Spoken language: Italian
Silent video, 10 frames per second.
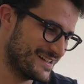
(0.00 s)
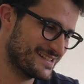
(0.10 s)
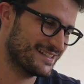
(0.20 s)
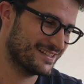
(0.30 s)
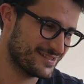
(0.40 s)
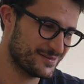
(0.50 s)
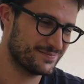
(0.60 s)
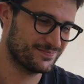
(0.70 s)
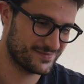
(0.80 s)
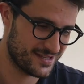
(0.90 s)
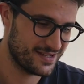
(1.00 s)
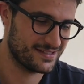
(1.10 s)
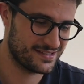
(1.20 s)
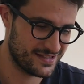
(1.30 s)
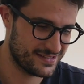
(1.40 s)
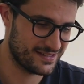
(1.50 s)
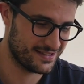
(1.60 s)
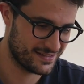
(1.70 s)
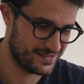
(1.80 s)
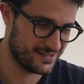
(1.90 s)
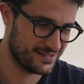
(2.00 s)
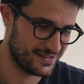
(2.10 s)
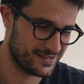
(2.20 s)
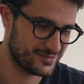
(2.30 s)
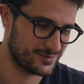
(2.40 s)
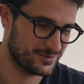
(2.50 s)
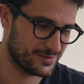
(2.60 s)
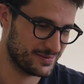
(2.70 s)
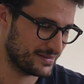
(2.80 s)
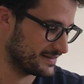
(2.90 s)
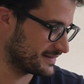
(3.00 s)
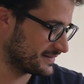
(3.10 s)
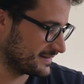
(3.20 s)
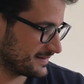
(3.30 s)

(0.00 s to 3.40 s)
esatto. sul territorio. Sì, sì, ok. Sì, assolutamente.